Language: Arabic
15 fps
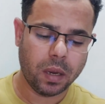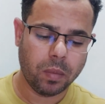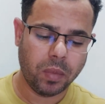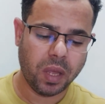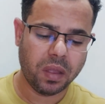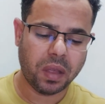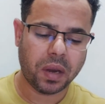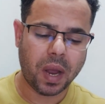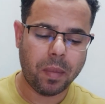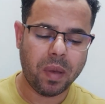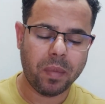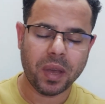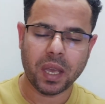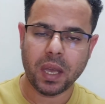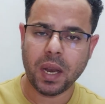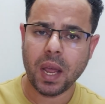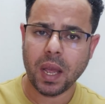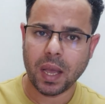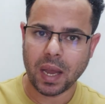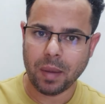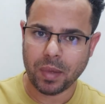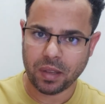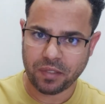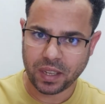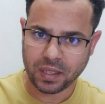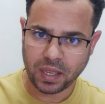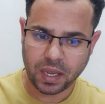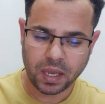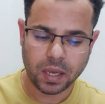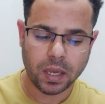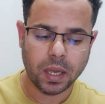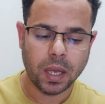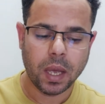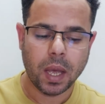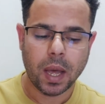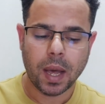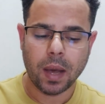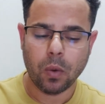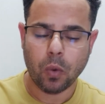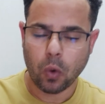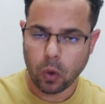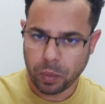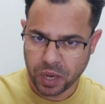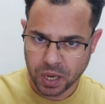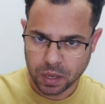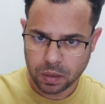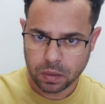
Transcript: بيظهر امامك هنا كلمه فتح او اوبن